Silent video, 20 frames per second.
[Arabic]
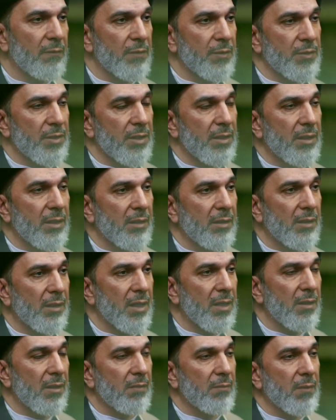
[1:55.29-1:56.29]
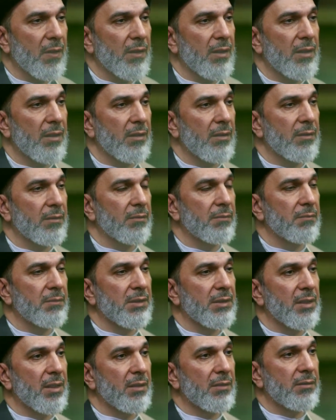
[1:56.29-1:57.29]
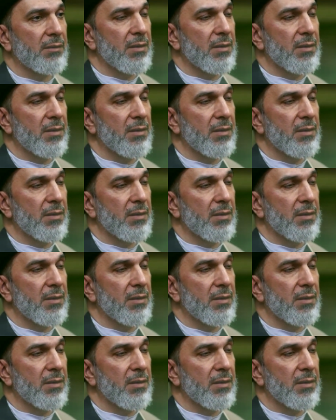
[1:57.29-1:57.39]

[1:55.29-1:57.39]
فشيئا هذه المظاهر بدأت